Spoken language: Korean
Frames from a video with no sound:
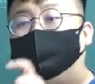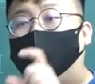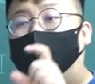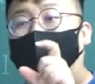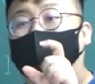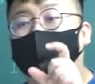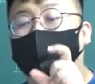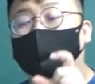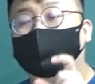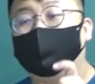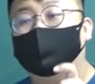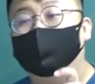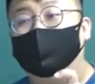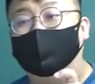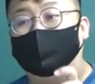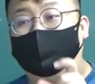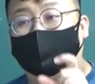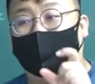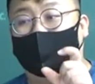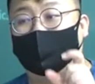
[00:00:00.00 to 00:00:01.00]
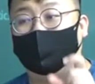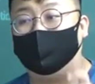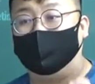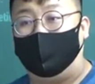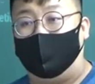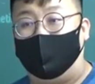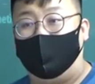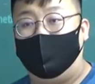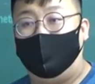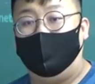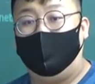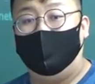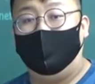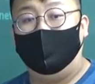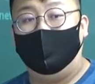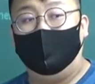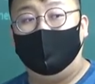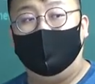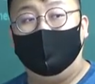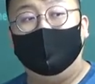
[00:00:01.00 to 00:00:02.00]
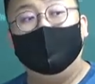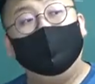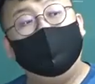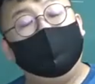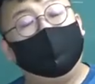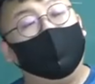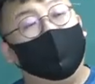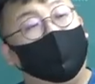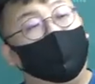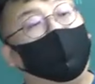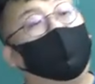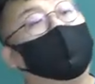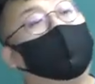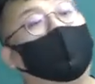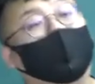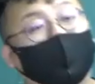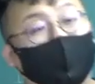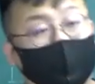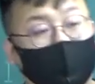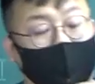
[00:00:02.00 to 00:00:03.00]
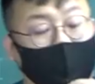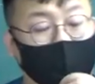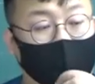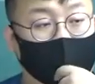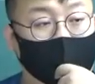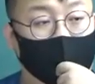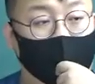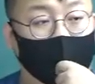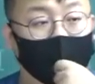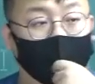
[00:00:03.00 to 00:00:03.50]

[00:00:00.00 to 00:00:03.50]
다른 눈이 다르대 이거 뭐로 할 수가 있어?